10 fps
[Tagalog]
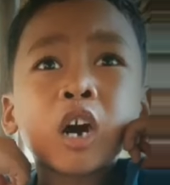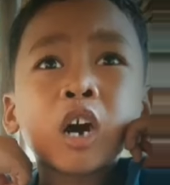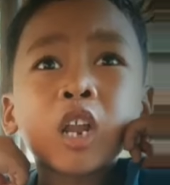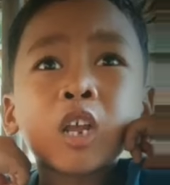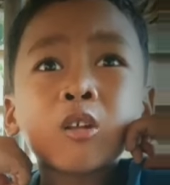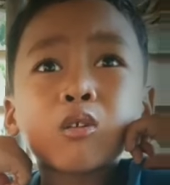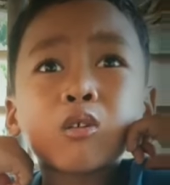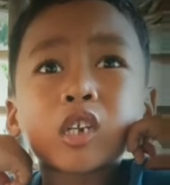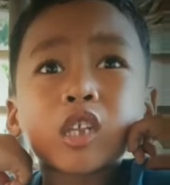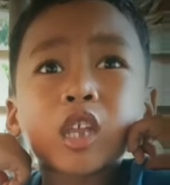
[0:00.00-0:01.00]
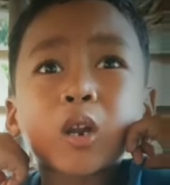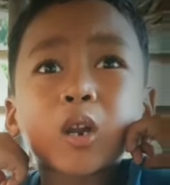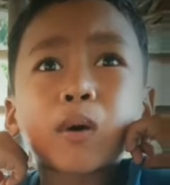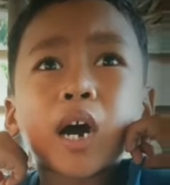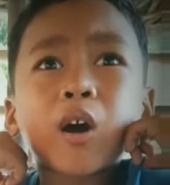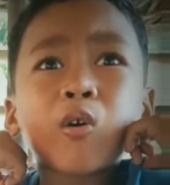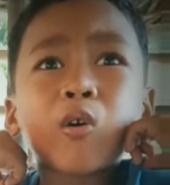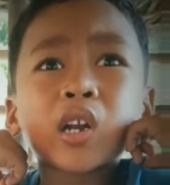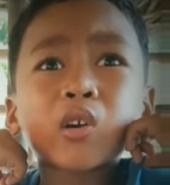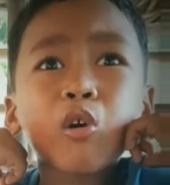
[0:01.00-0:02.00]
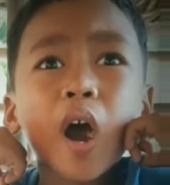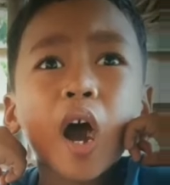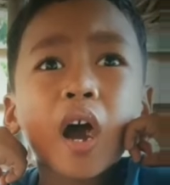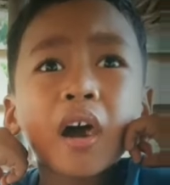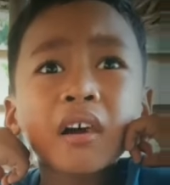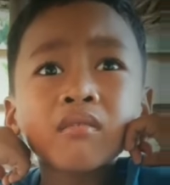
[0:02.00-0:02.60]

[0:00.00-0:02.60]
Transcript: galing dun sa trabahoan ko ah.